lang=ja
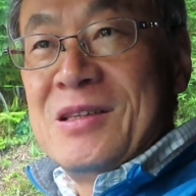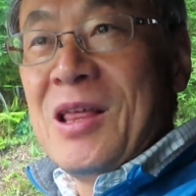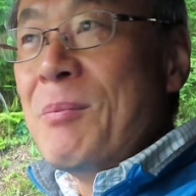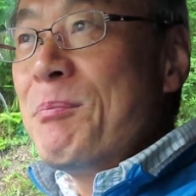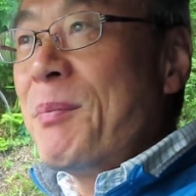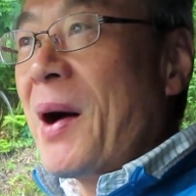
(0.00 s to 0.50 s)

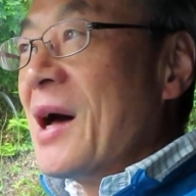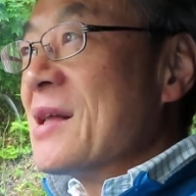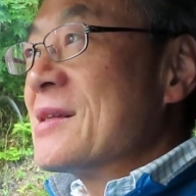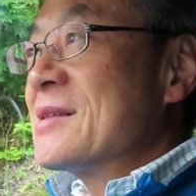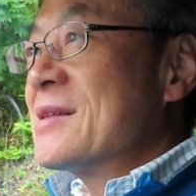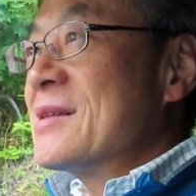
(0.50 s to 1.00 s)
電波
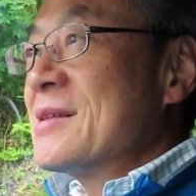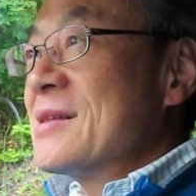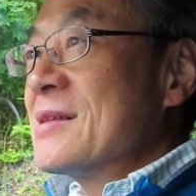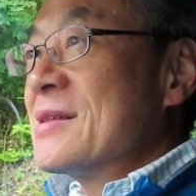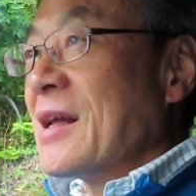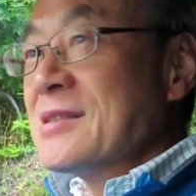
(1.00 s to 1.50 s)

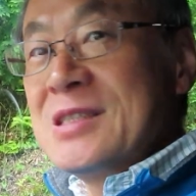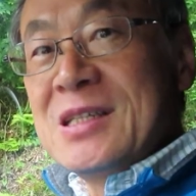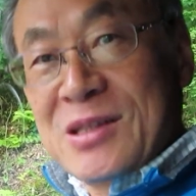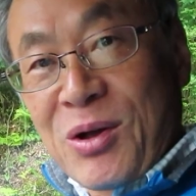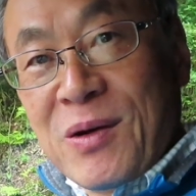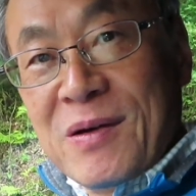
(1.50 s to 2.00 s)
探知
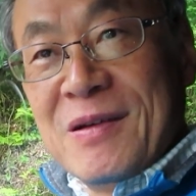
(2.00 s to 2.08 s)
機と